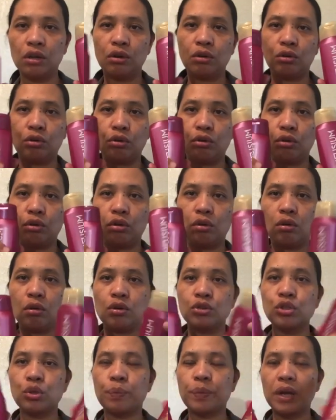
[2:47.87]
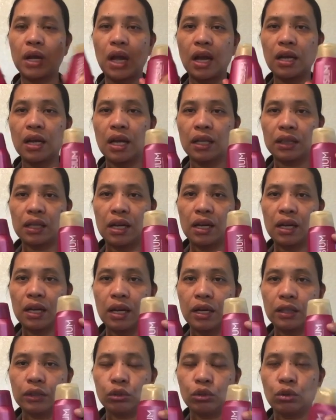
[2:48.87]
oh super ganda talaga
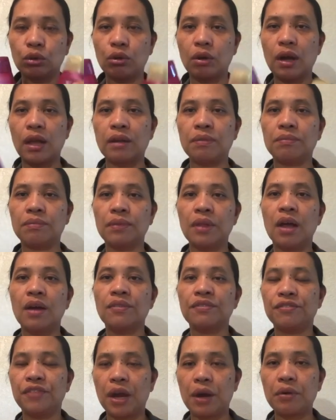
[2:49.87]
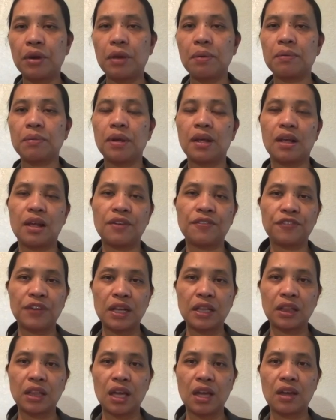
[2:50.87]
ito and very
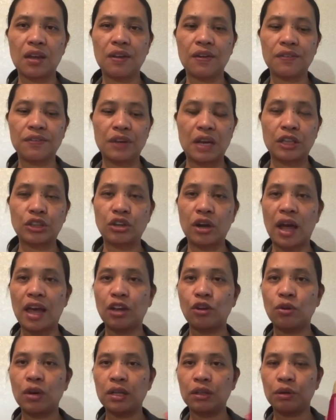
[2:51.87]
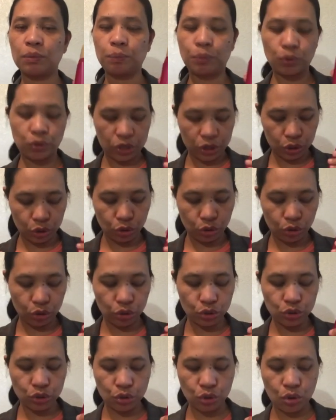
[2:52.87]
effective na try ko na po ito
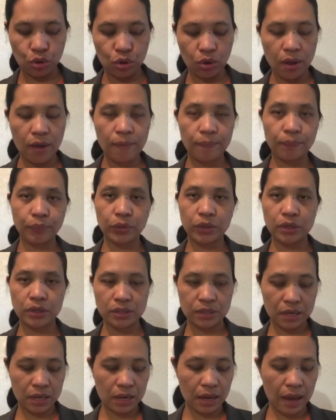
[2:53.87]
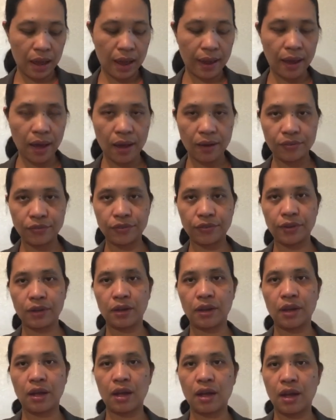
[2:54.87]
so see that I have
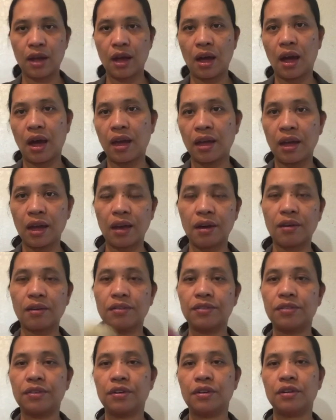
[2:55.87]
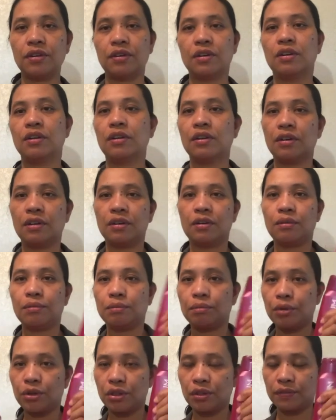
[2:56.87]
I have
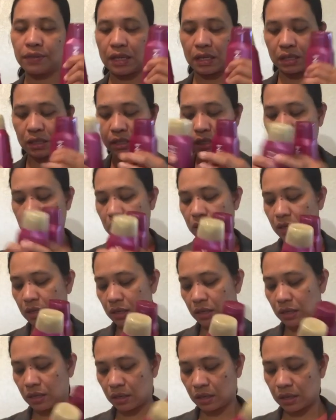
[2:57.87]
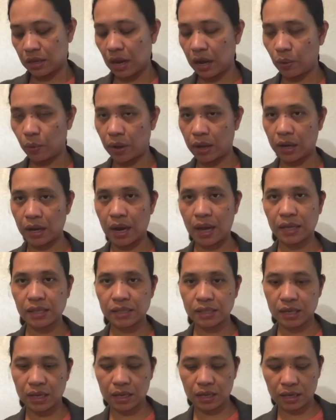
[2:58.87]
both of this dalawang
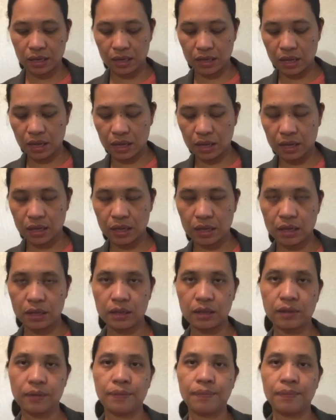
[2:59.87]
klaseng uh,